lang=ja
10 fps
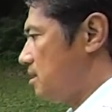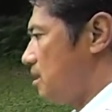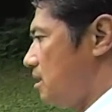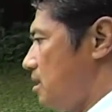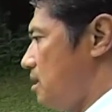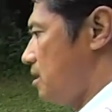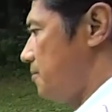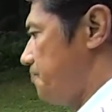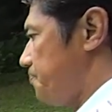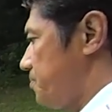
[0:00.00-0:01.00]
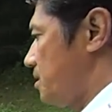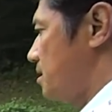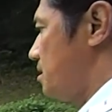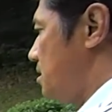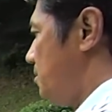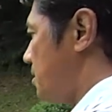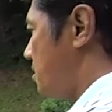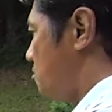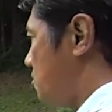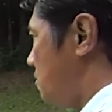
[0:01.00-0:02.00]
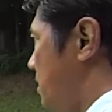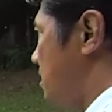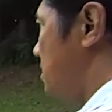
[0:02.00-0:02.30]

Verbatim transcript: えー、決めたことをやり